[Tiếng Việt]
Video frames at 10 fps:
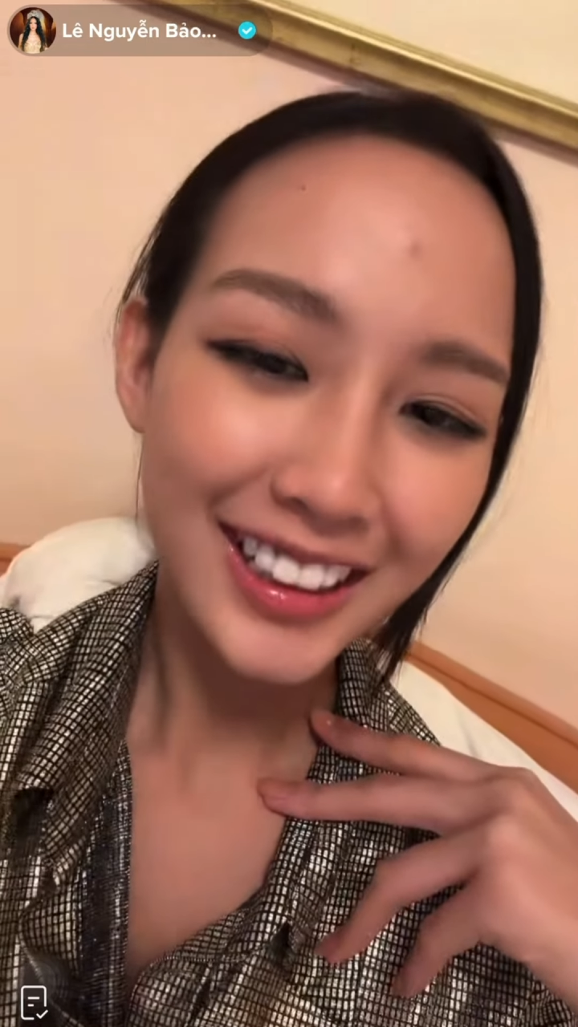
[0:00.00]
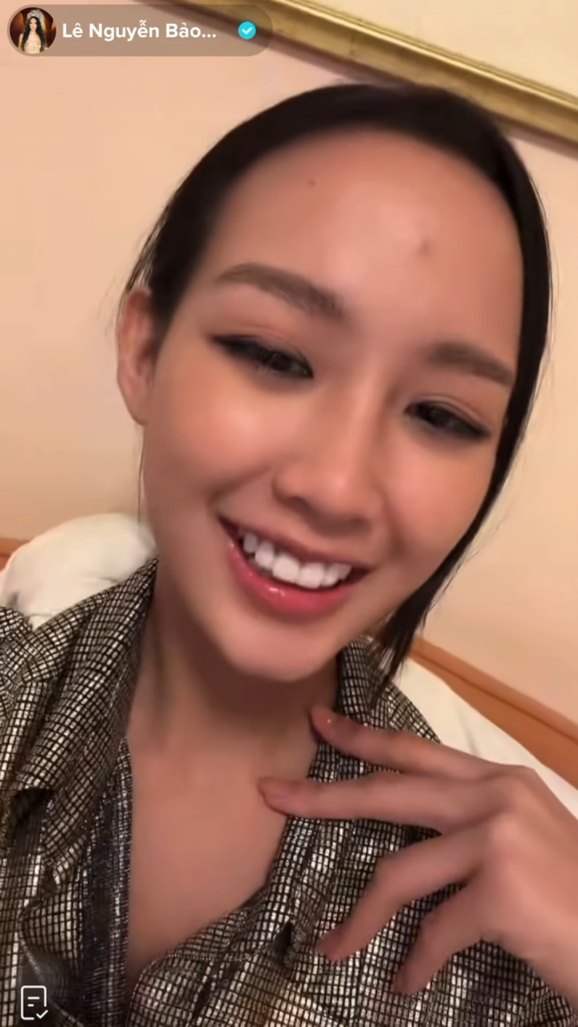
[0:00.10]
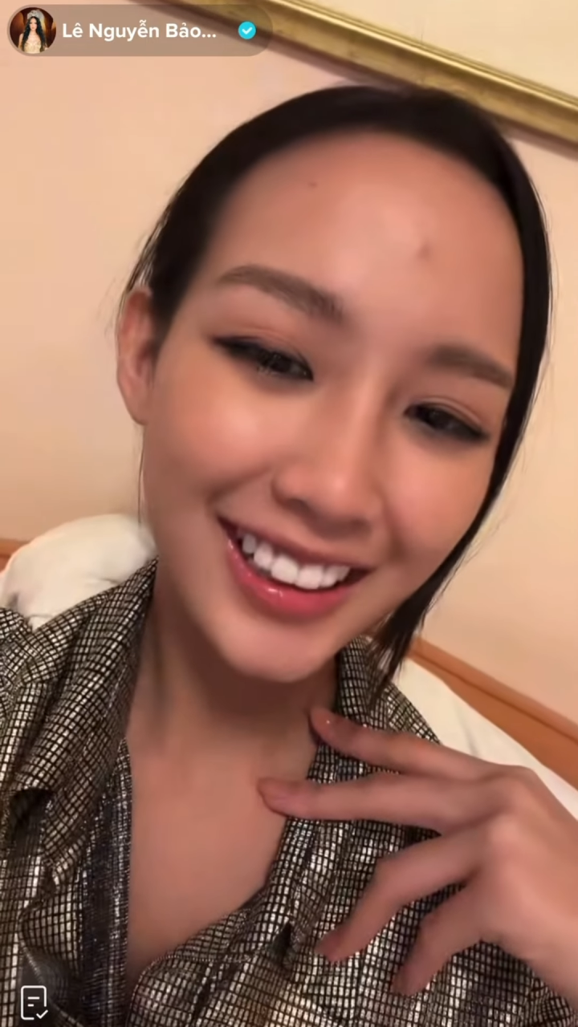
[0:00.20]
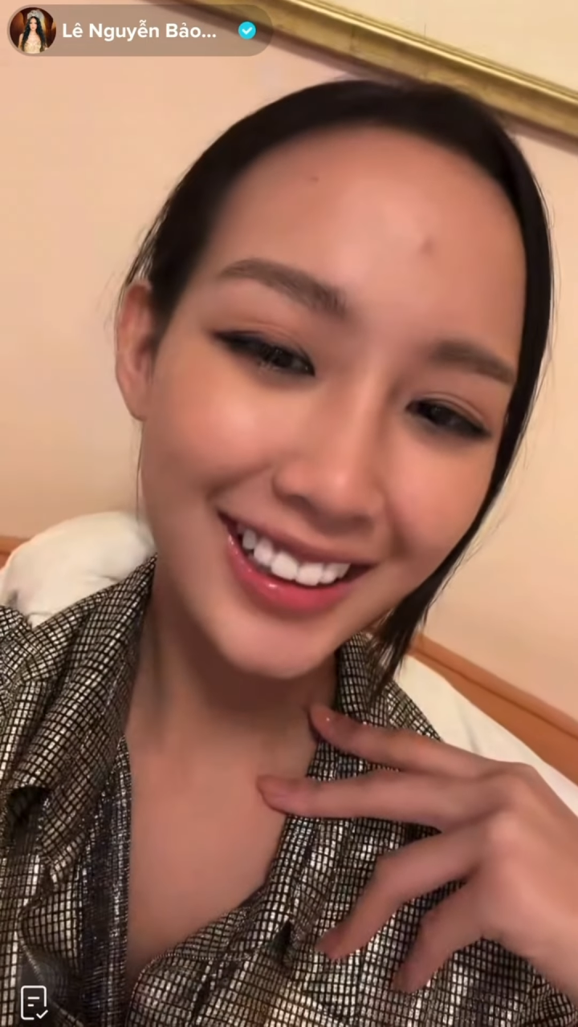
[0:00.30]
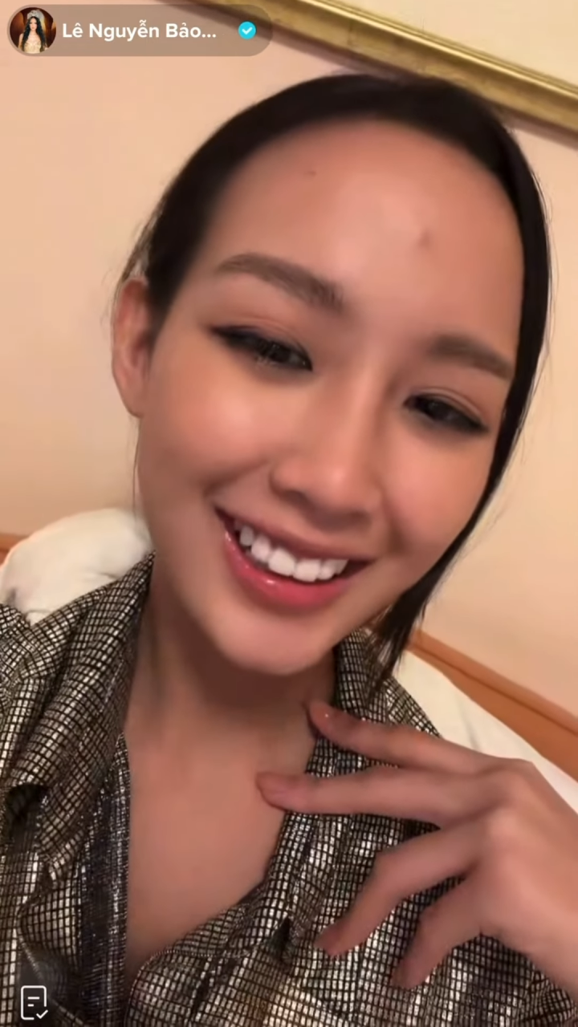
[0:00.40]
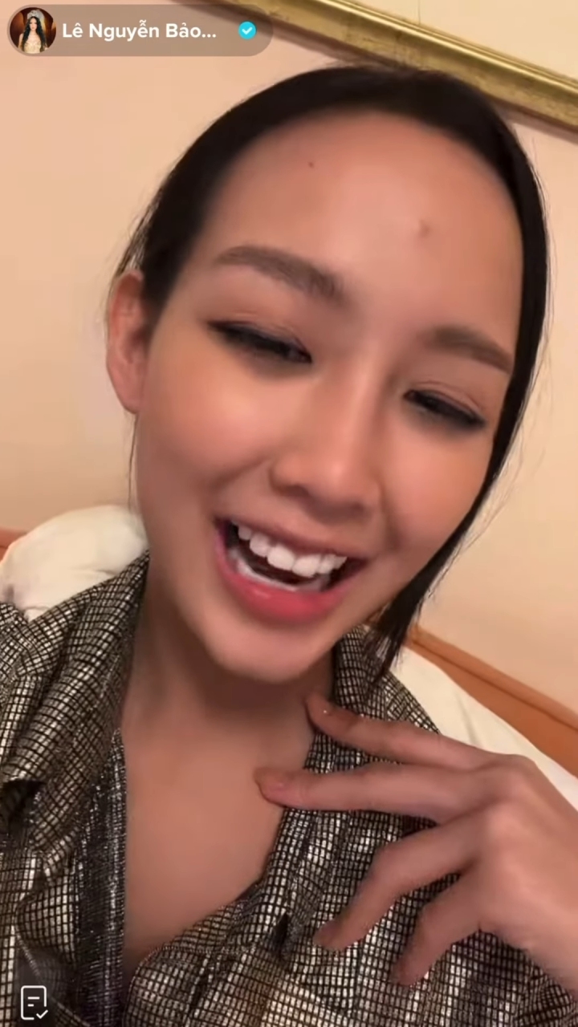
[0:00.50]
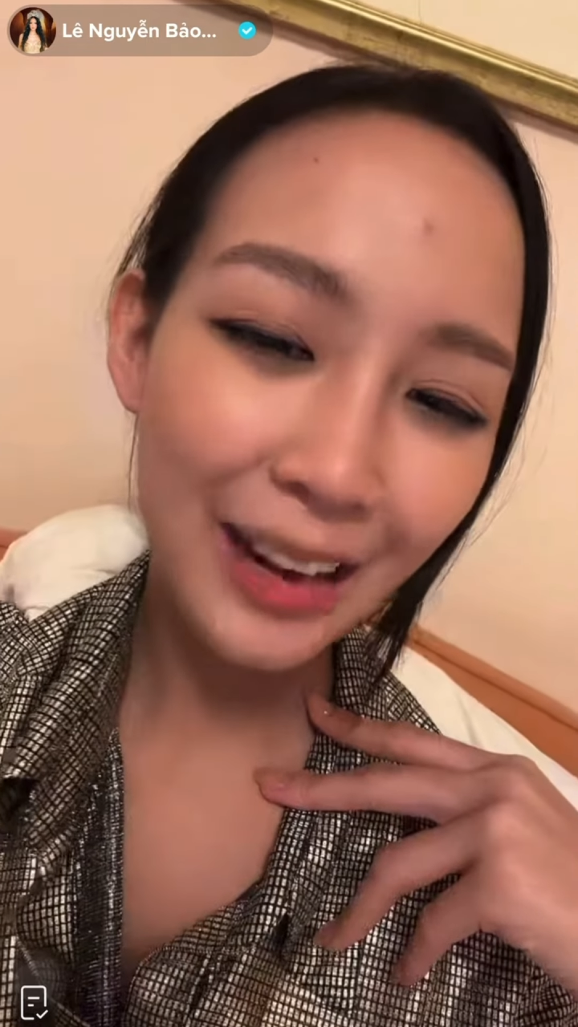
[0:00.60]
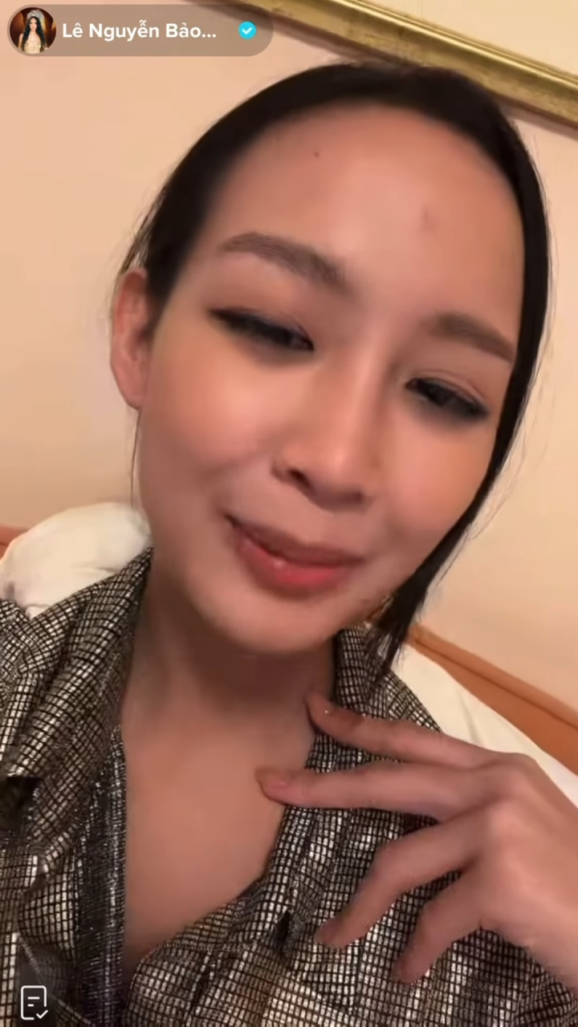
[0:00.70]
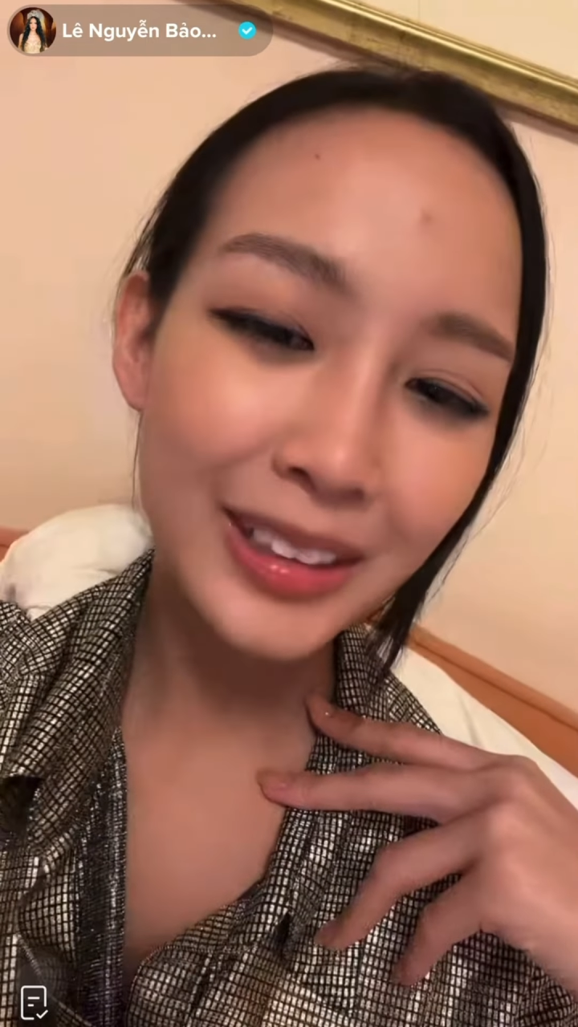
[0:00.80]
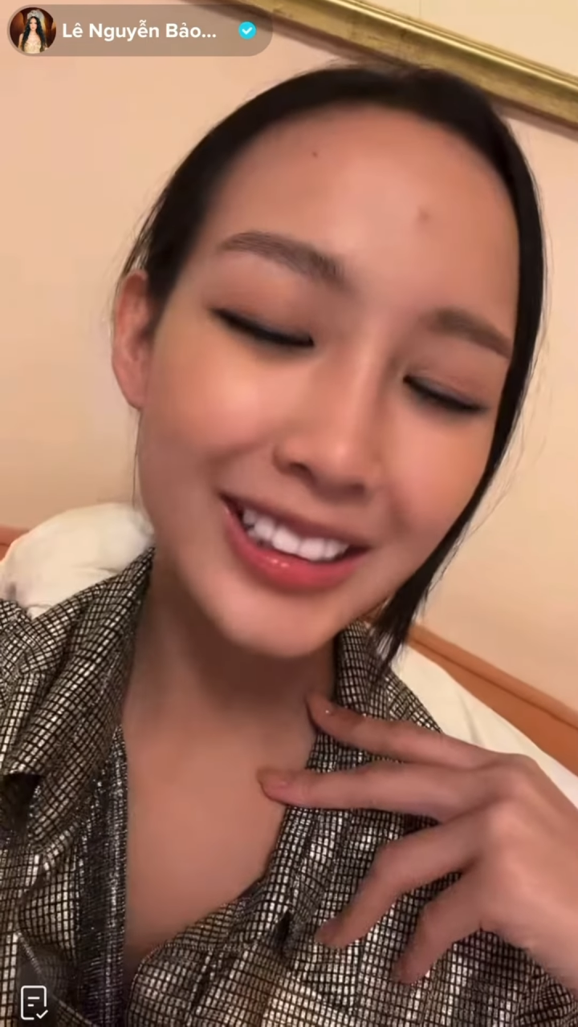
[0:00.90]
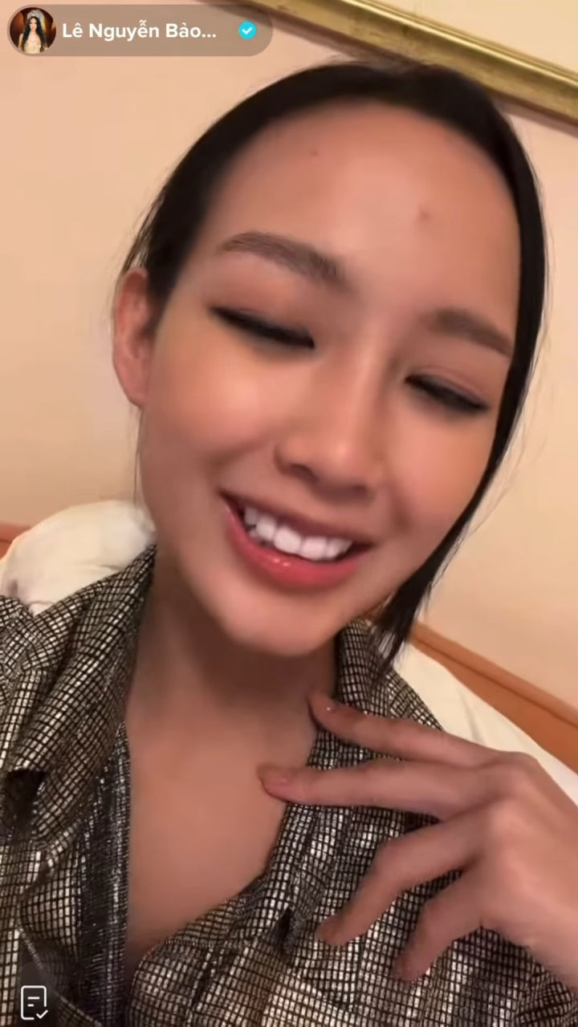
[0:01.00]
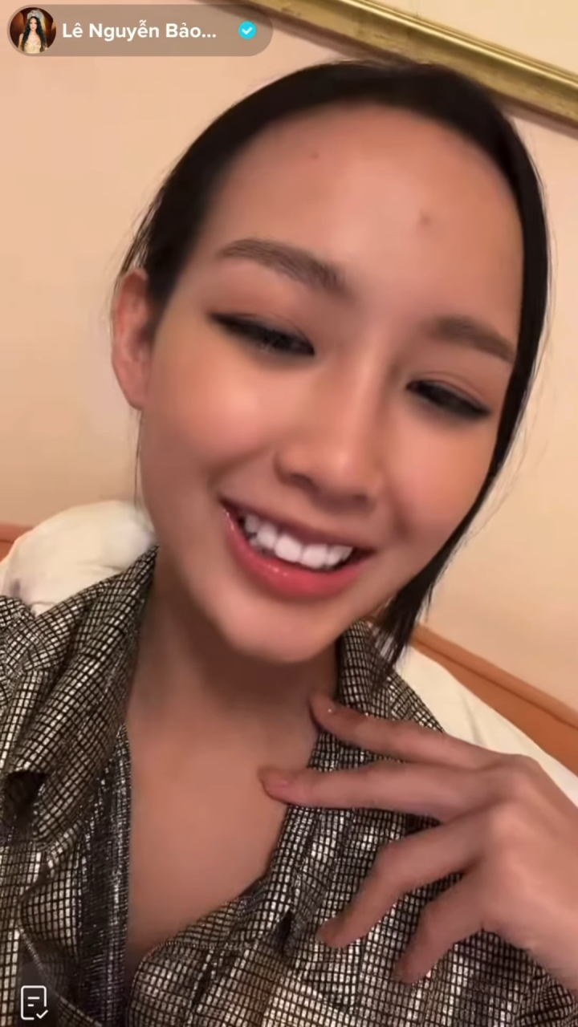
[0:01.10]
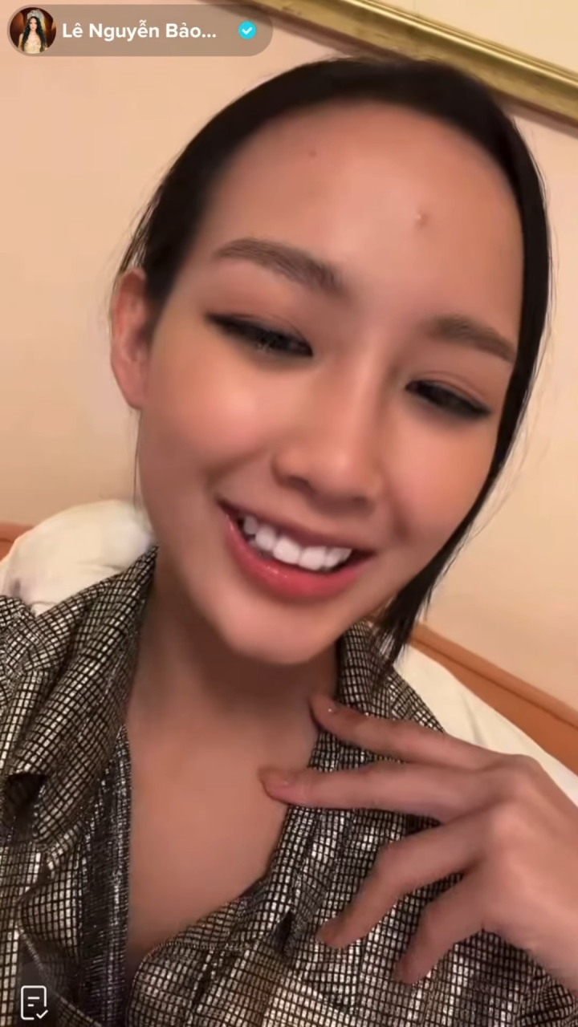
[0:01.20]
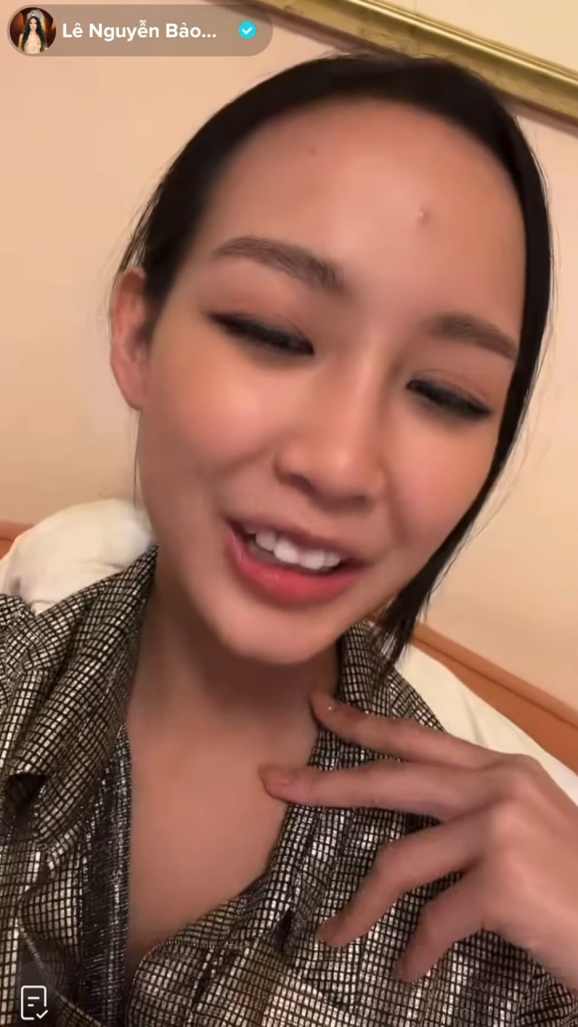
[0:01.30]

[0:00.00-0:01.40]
uh, làm được ờ,